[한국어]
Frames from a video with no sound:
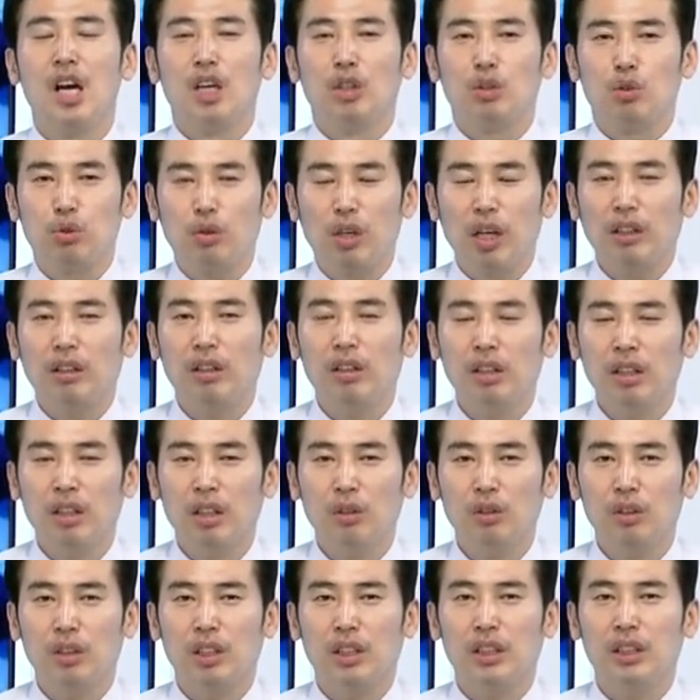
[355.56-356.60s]
주가
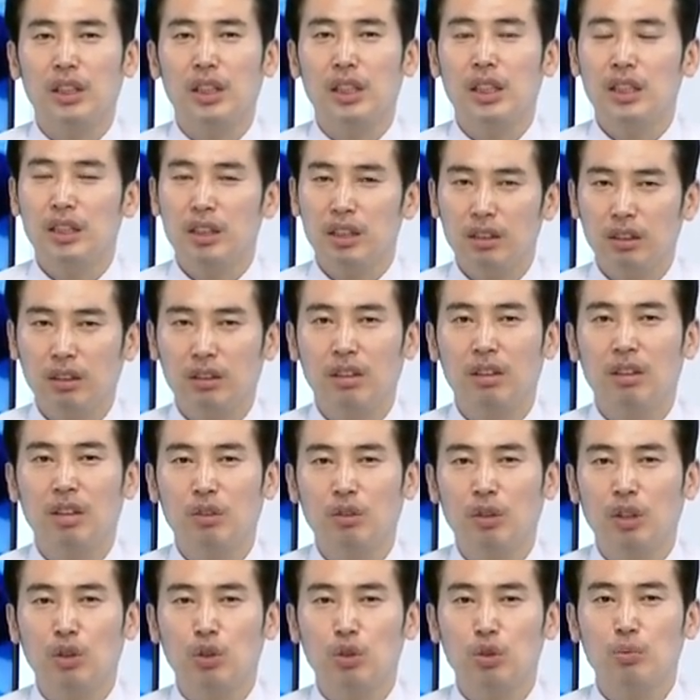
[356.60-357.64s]
턴어라운드인지 실적
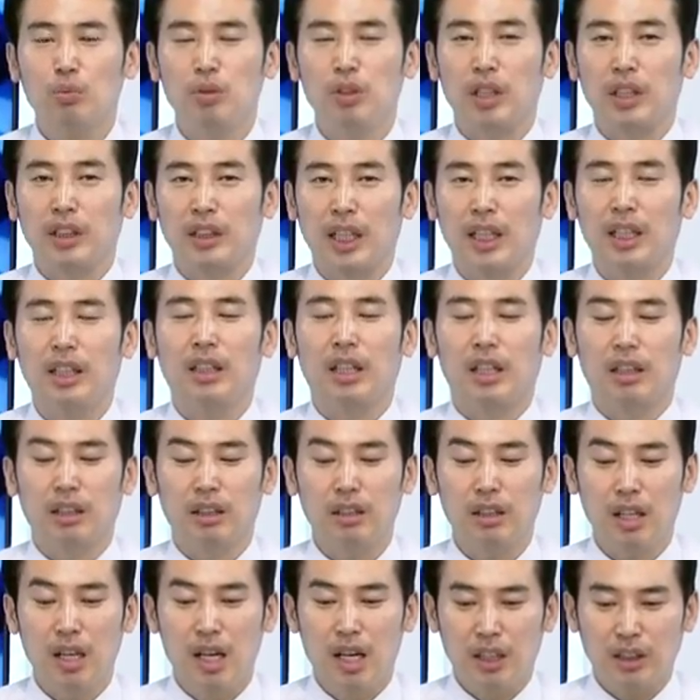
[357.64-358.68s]
턴어라운드가 충분히 예상이 되는
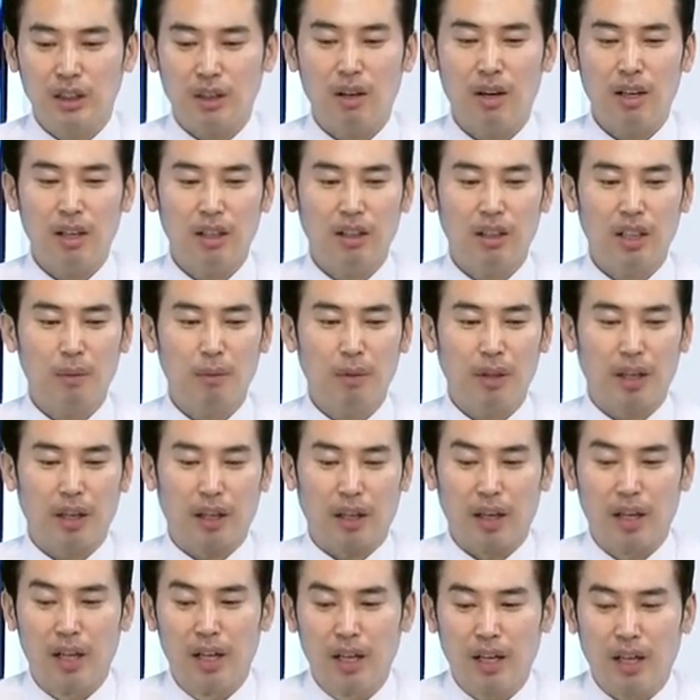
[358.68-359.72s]
상황이기 때문에
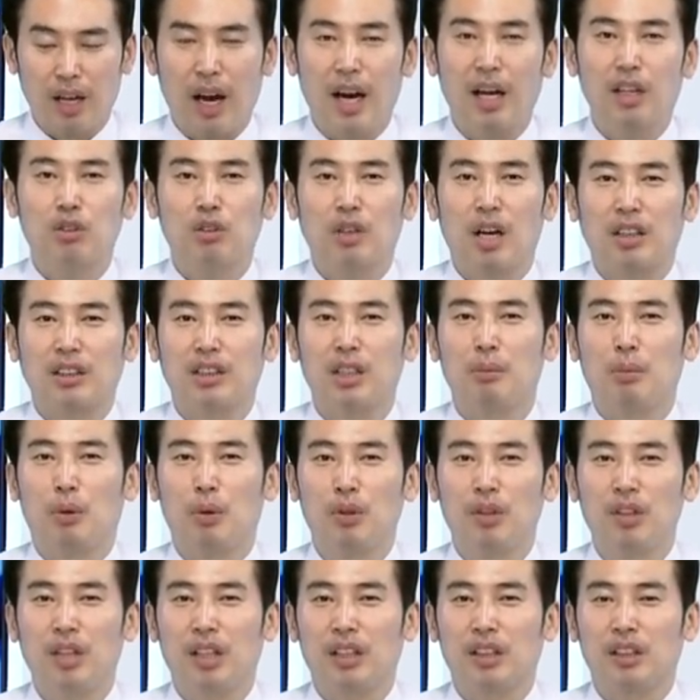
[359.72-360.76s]
강하게 좀 강세를
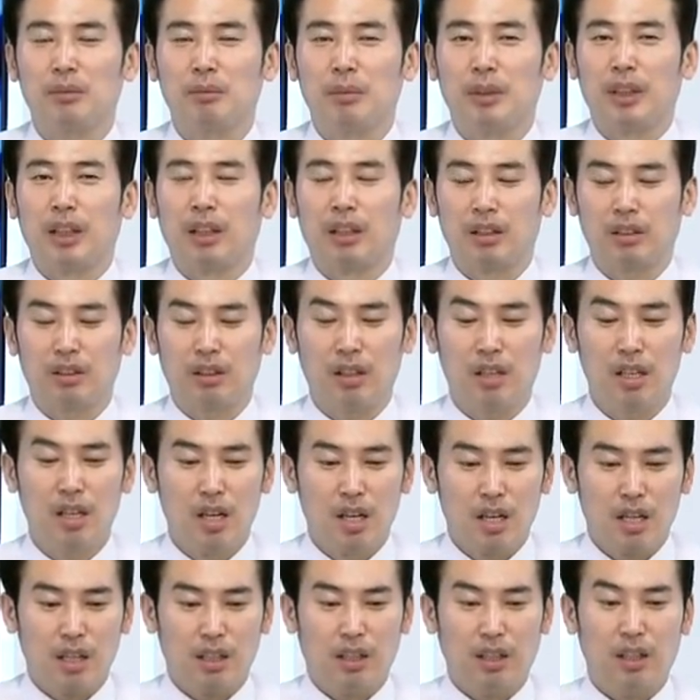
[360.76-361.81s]
보이는 것 같습니다. 그래서
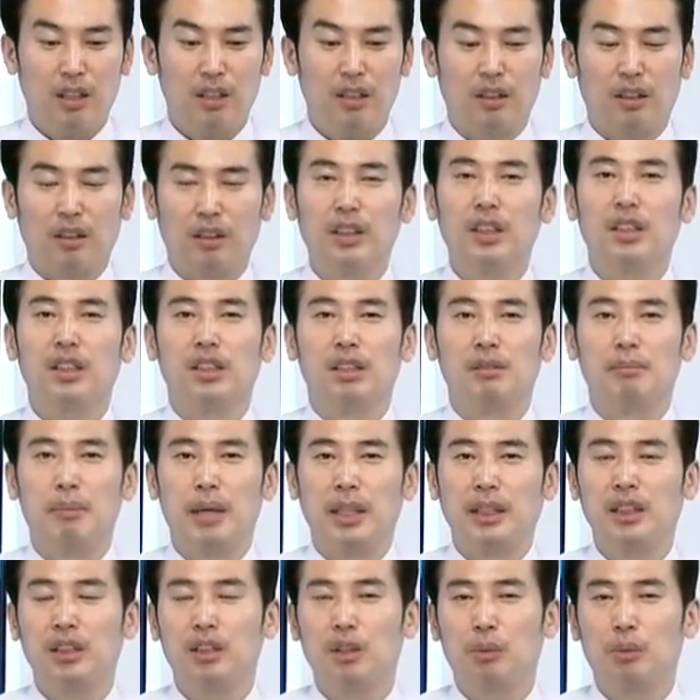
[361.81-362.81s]
일단 어쨌든 백신